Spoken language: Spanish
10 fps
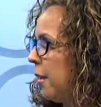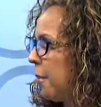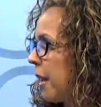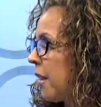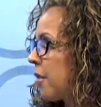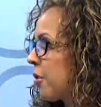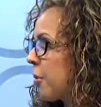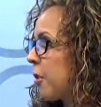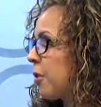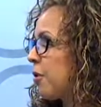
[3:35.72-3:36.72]
para eso,
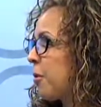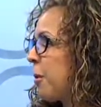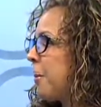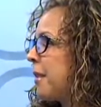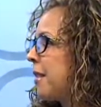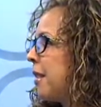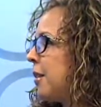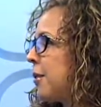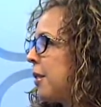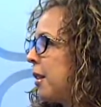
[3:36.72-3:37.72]
sobre todo esos
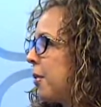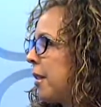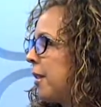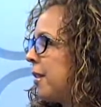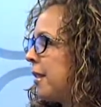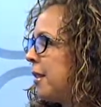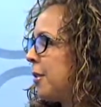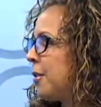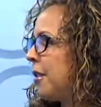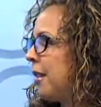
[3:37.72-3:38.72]
bebecitos de
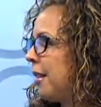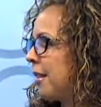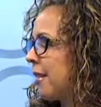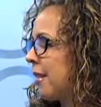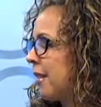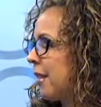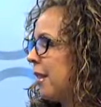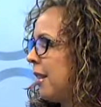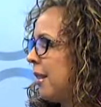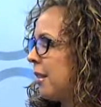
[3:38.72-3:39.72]
45 días. Claro que sí.
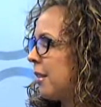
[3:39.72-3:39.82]
Bueno,